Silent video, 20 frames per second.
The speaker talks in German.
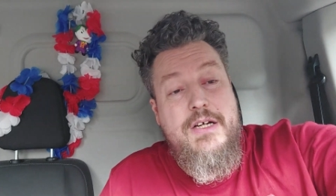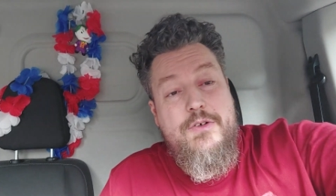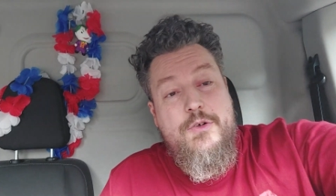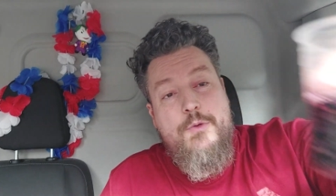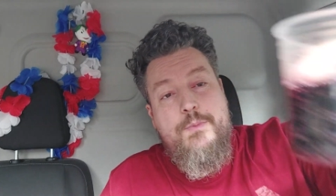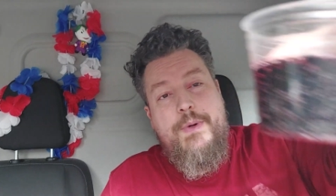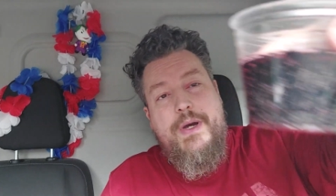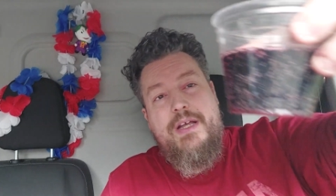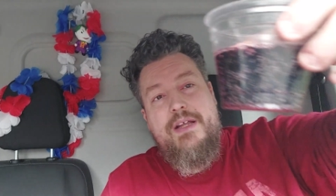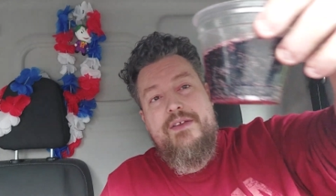
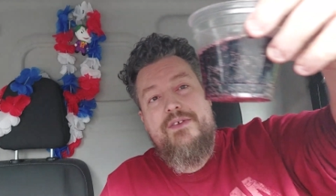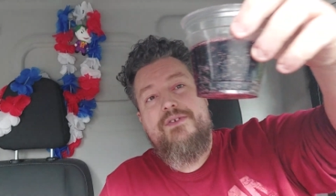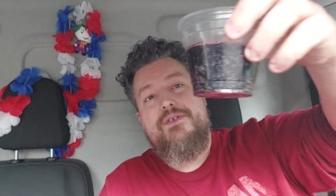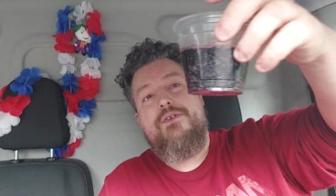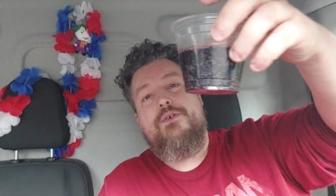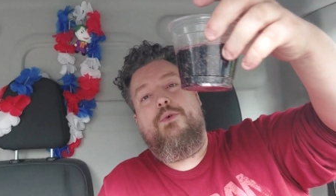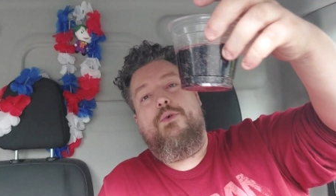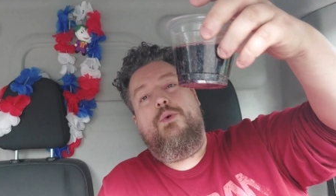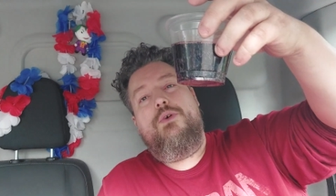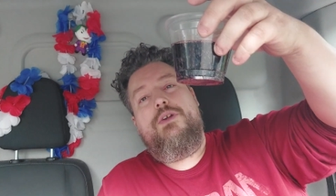wobei
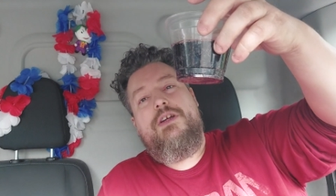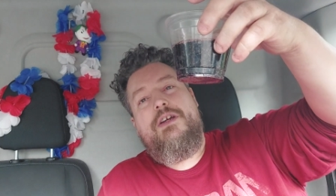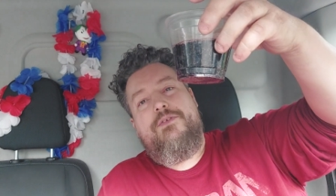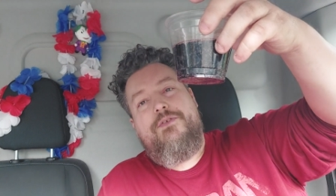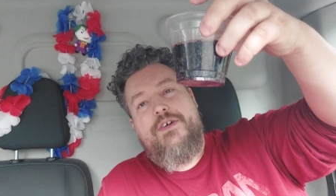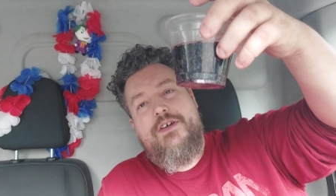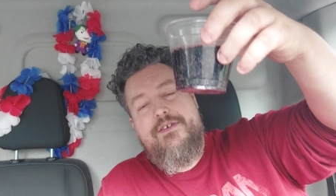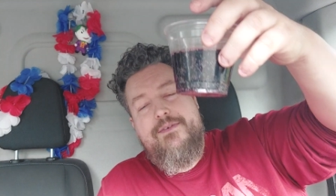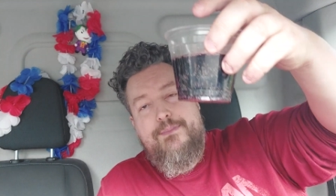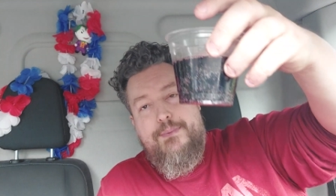dieses Rot hier
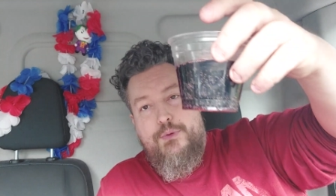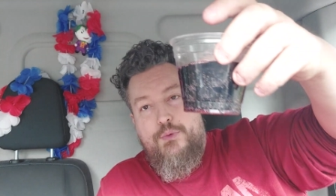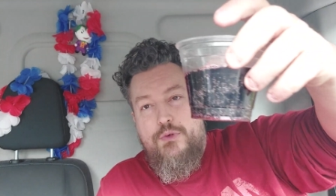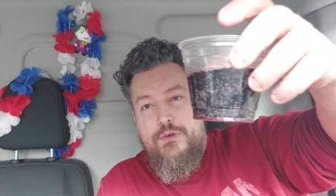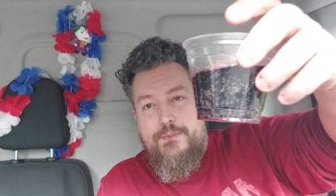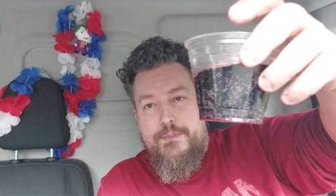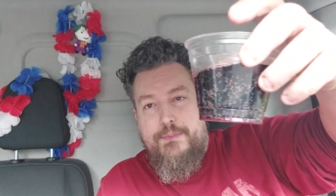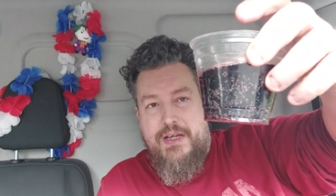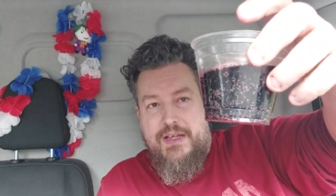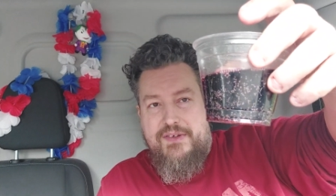fast
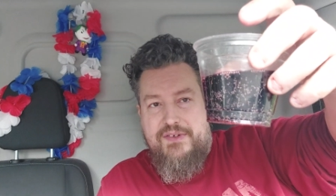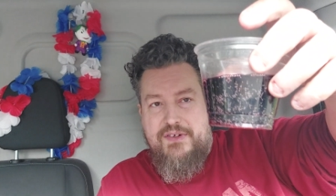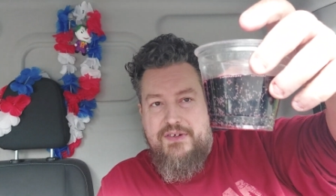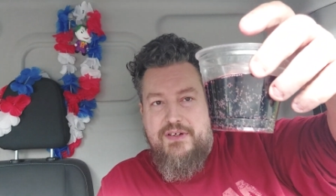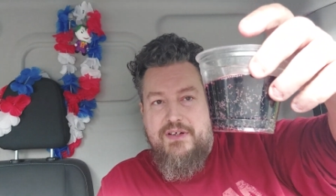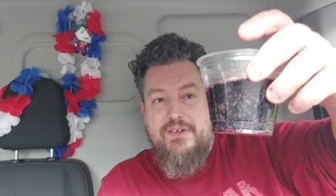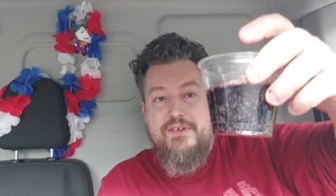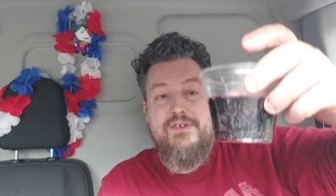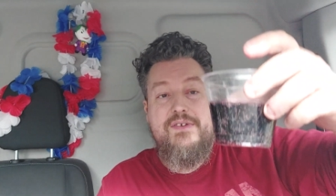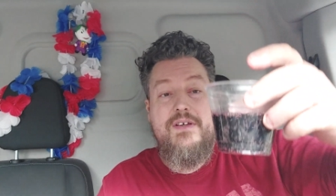
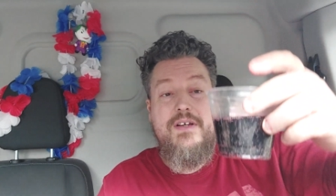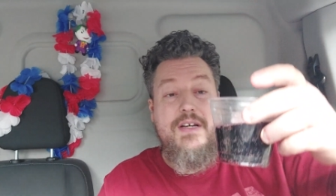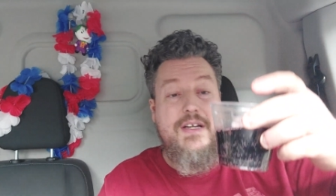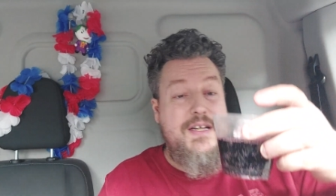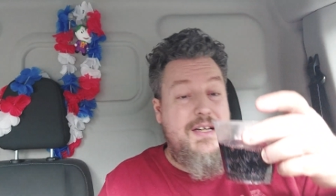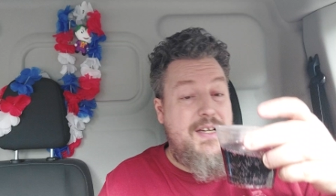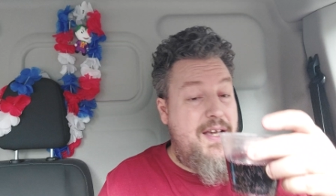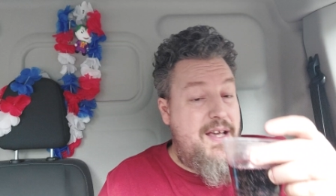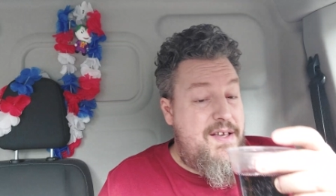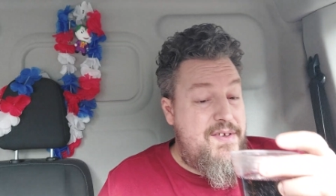blutmäßig ist.
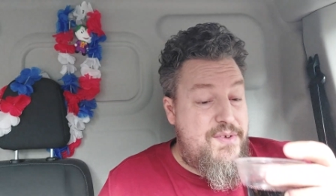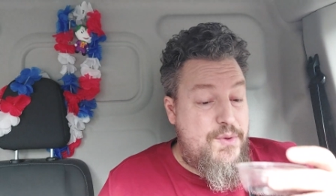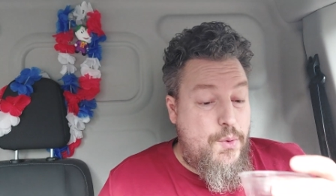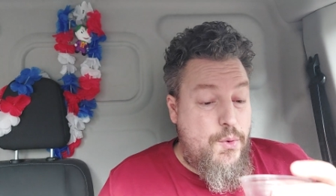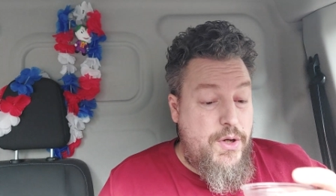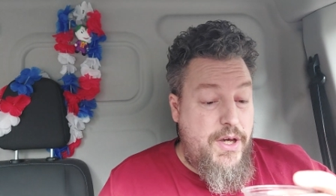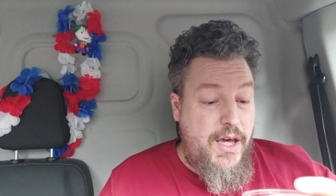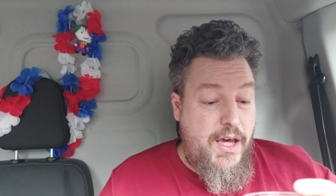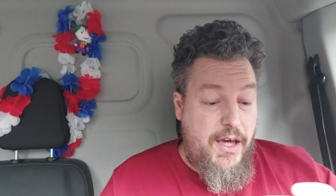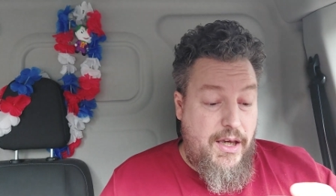Ist
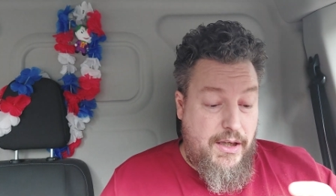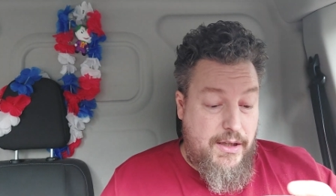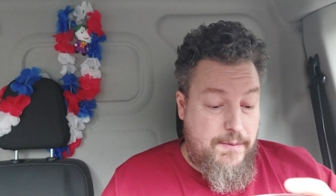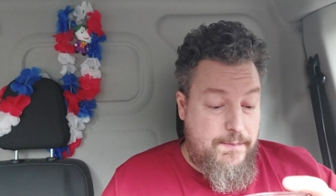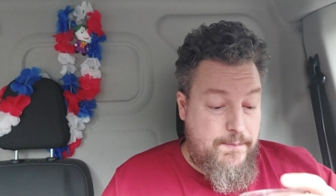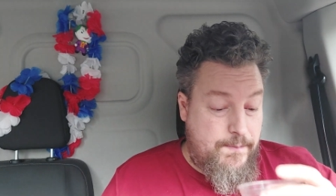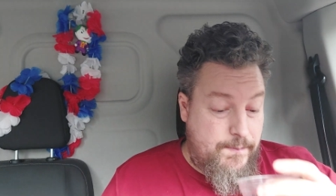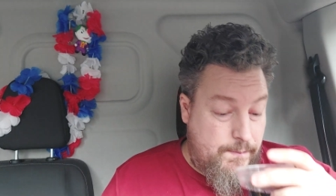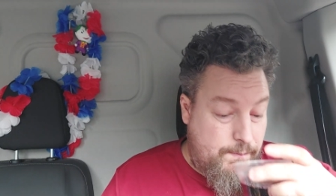okay.